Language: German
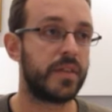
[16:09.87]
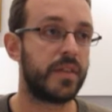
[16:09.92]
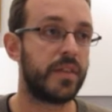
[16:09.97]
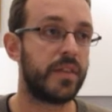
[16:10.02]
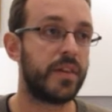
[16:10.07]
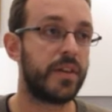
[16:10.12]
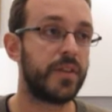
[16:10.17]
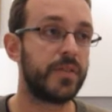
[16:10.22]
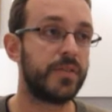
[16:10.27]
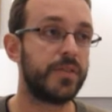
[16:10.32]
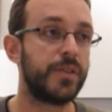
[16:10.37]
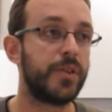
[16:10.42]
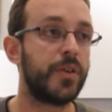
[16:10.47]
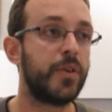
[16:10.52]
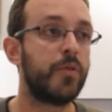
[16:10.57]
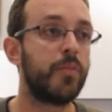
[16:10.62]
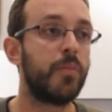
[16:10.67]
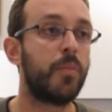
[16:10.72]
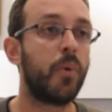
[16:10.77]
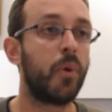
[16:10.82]
there is
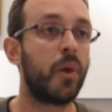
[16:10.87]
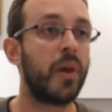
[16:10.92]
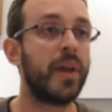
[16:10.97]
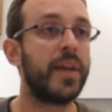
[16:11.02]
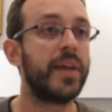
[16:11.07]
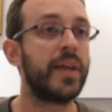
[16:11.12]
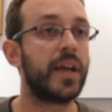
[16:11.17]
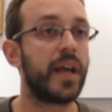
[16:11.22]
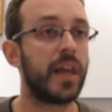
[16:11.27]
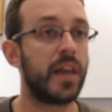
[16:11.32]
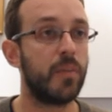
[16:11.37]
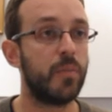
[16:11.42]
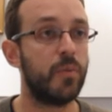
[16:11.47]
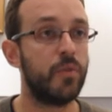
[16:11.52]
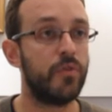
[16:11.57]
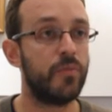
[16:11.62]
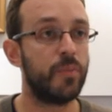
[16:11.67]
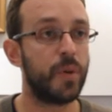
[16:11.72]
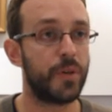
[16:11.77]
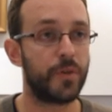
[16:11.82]
no political
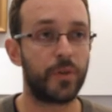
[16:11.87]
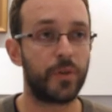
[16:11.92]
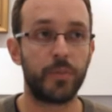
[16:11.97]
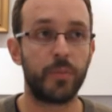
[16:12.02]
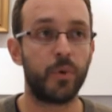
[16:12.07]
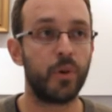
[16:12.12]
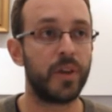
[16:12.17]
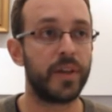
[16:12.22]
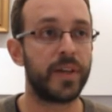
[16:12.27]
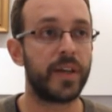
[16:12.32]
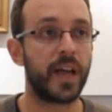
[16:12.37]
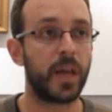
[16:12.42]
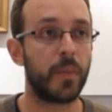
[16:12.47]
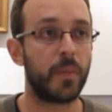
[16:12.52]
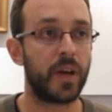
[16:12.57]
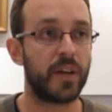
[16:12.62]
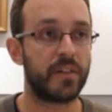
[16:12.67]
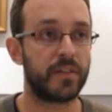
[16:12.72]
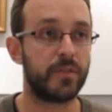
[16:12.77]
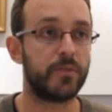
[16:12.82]
movement or political
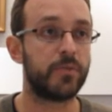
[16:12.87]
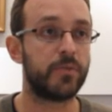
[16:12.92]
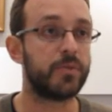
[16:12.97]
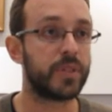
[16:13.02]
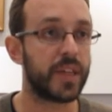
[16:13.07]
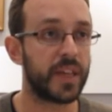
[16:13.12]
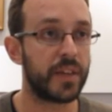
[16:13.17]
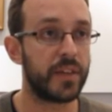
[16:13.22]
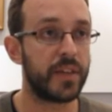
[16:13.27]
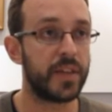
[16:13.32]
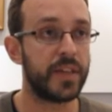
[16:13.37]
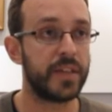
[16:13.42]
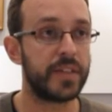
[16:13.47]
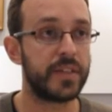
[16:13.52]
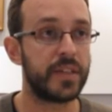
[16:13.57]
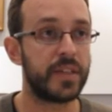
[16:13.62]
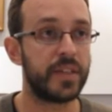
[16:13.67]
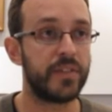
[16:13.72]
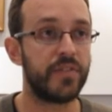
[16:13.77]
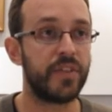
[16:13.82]
party to take the
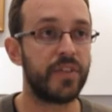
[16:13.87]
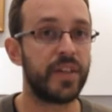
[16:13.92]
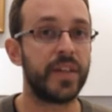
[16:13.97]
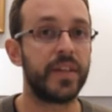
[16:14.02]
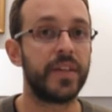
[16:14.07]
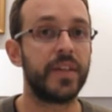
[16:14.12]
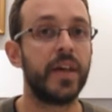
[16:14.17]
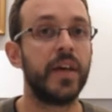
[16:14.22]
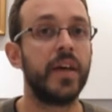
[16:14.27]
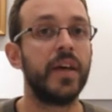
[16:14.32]
initiative and